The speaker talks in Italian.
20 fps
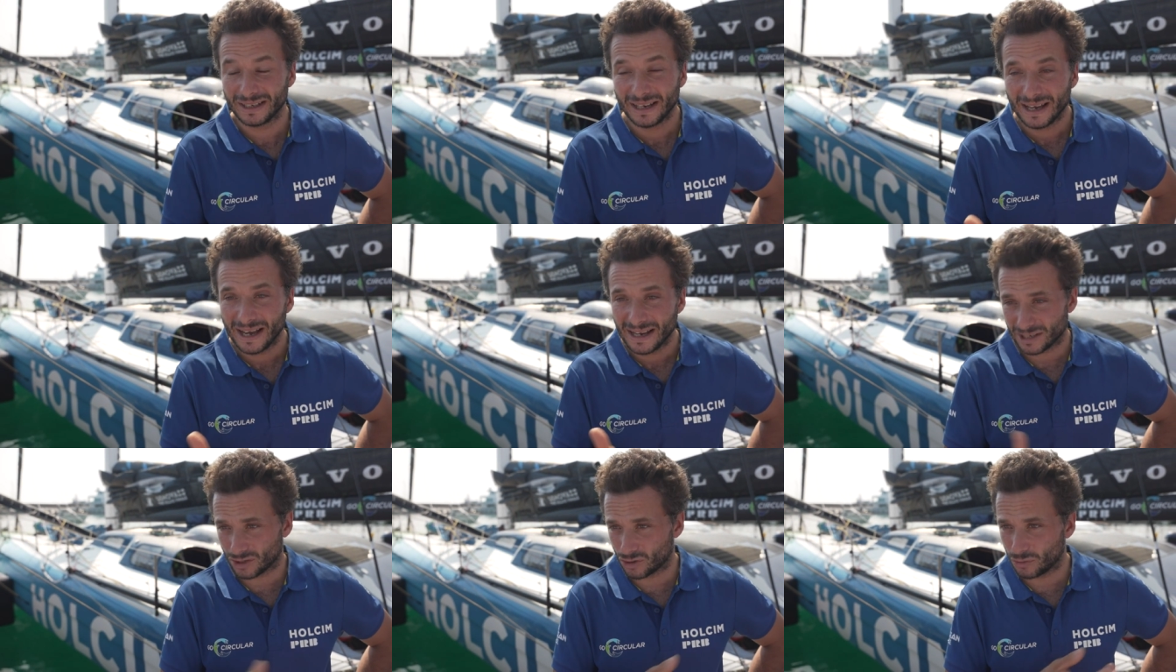
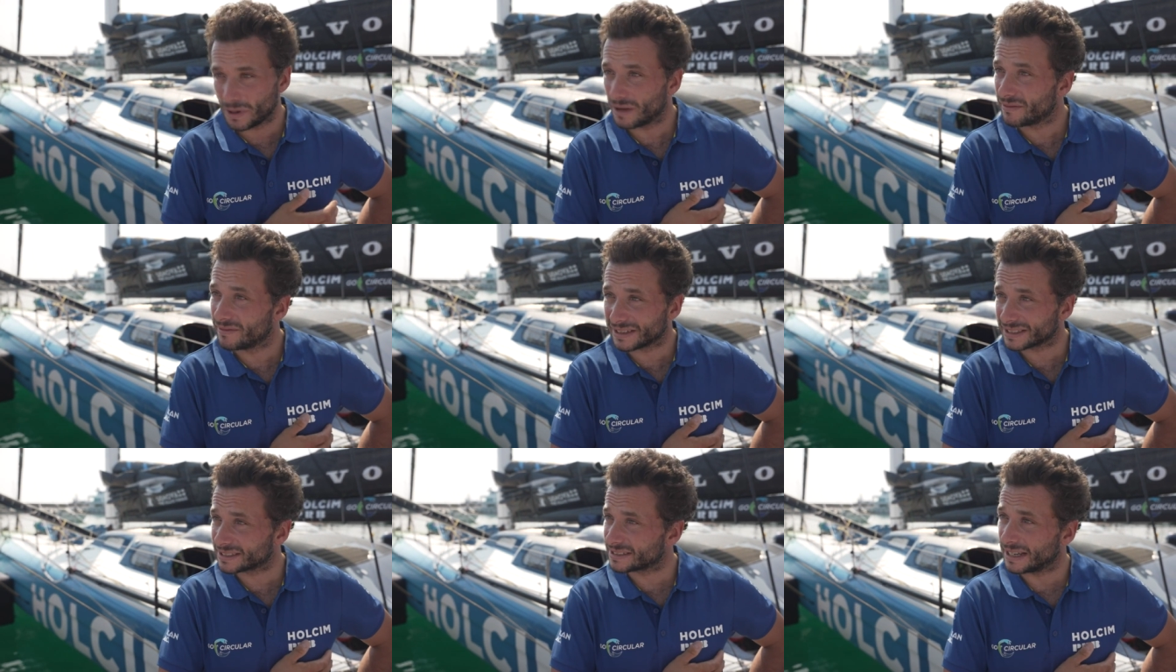è stato il mio
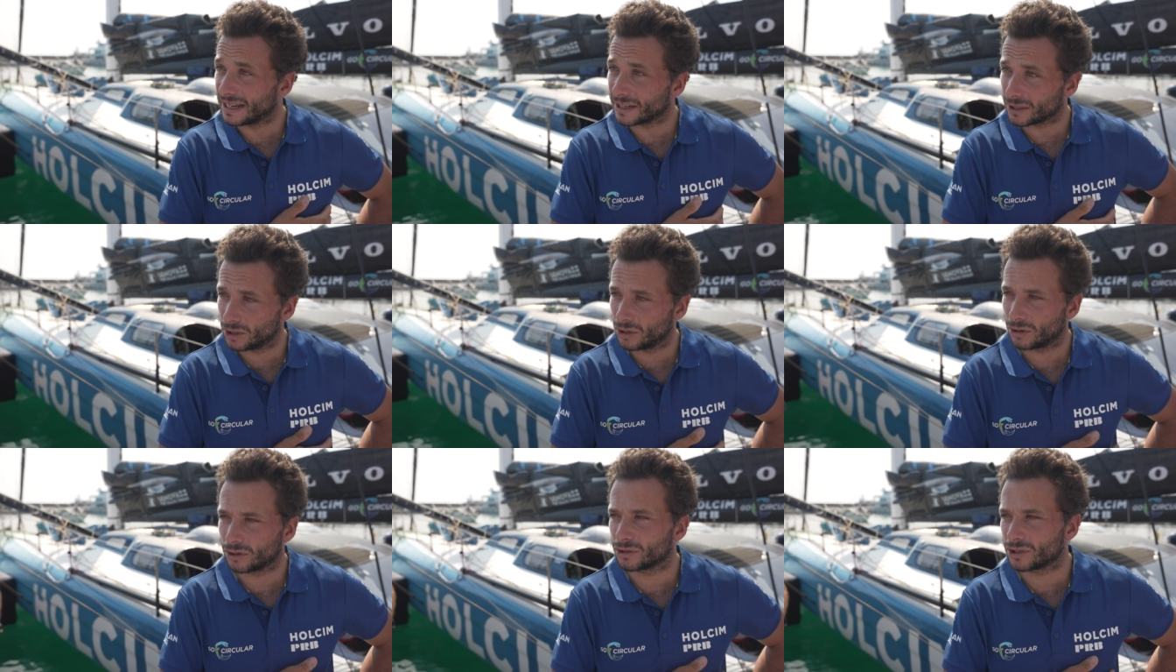avversario
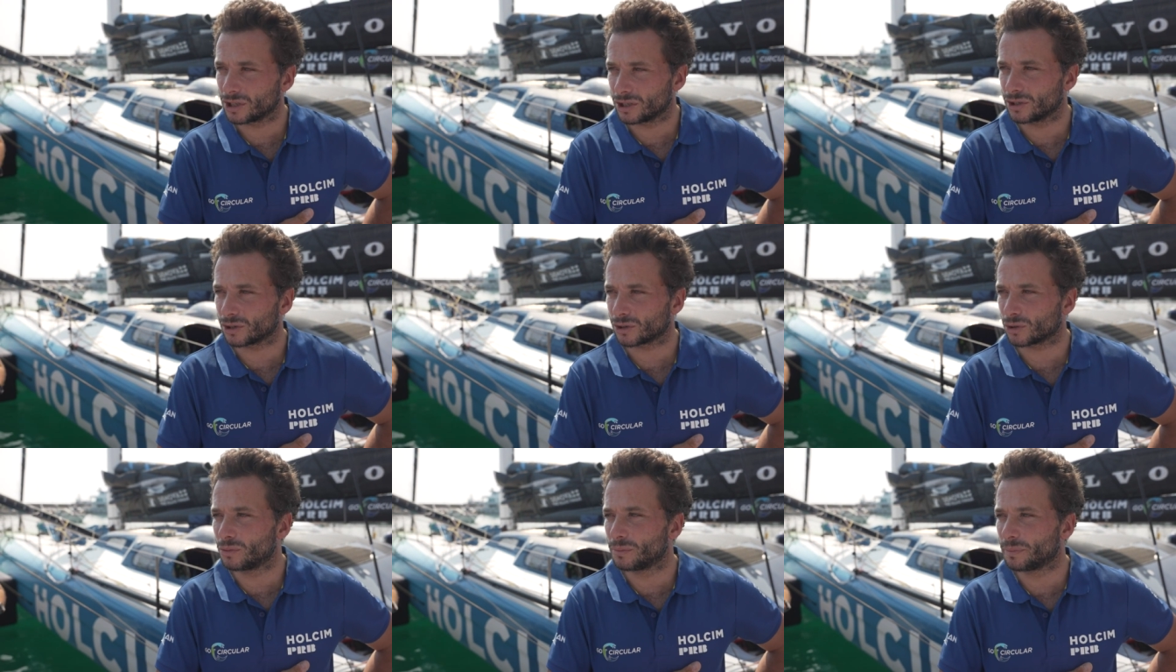alla rotta
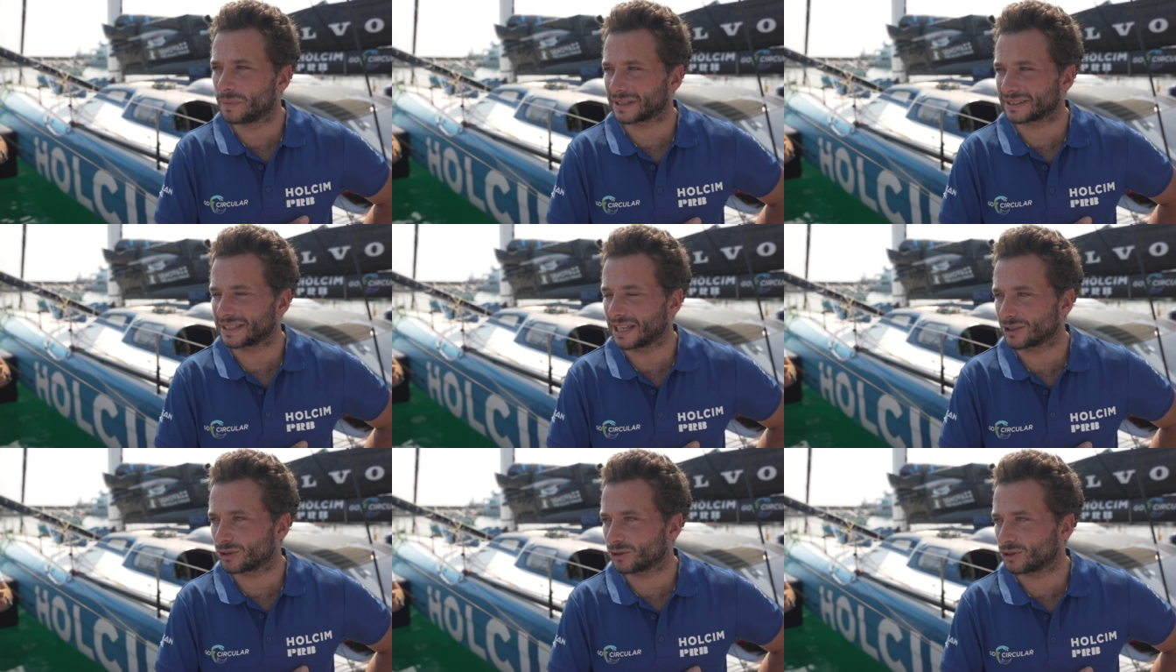del Rum per
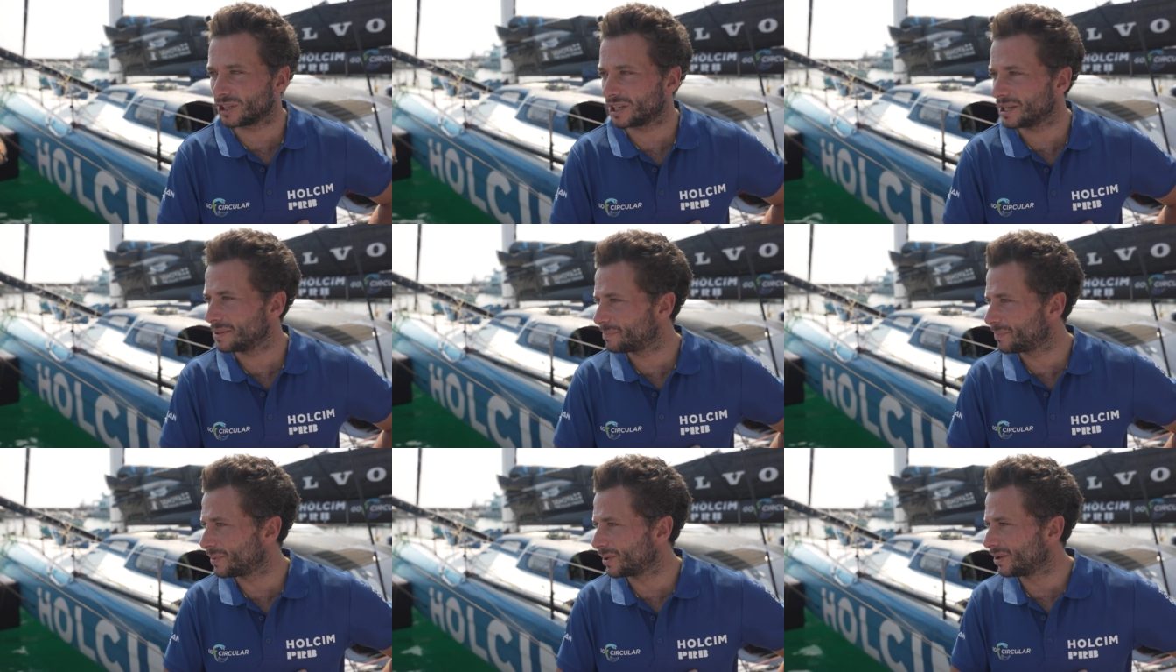tanto
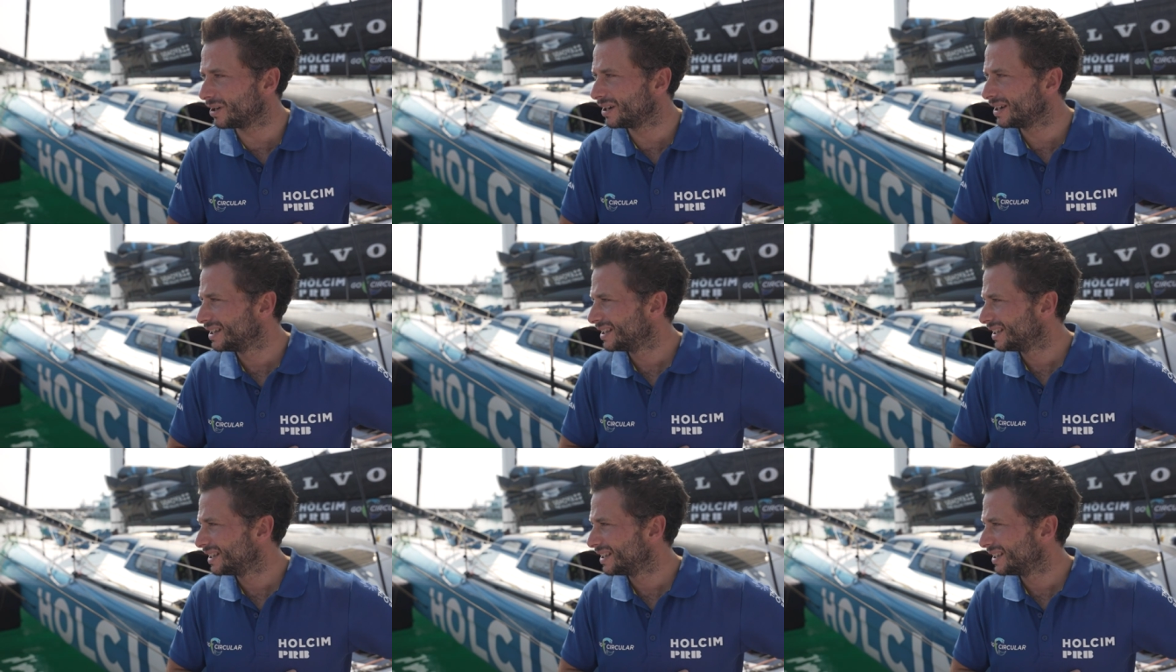tempo